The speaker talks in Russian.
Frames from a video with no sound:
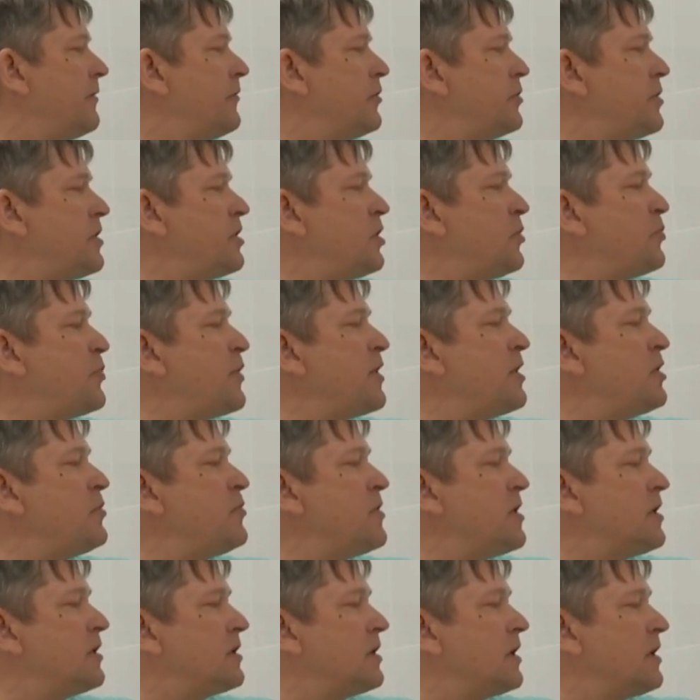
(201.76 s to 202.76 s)
Вот эти
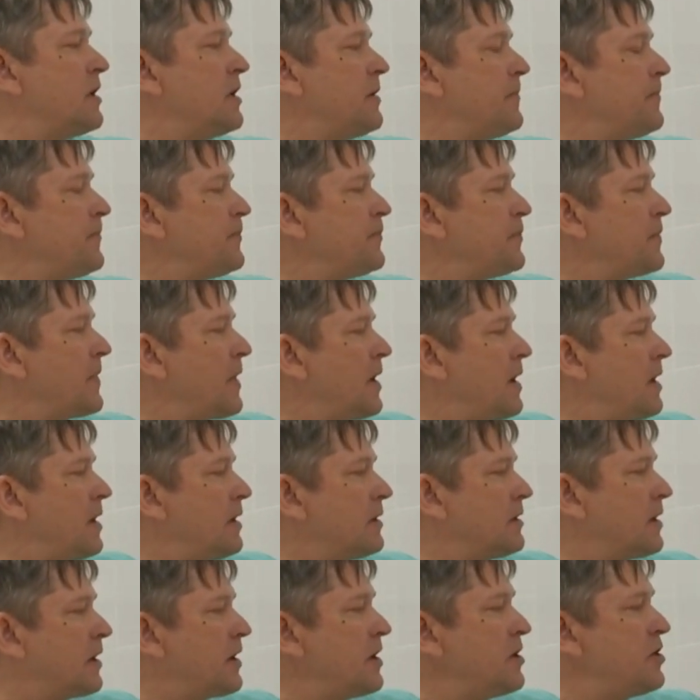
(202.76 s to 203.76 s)
предметы
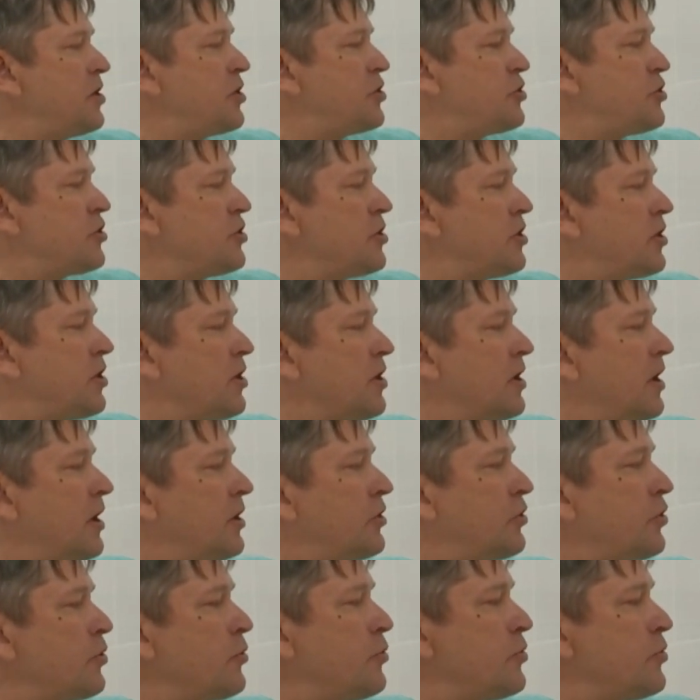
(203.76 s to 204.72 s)
наконечники от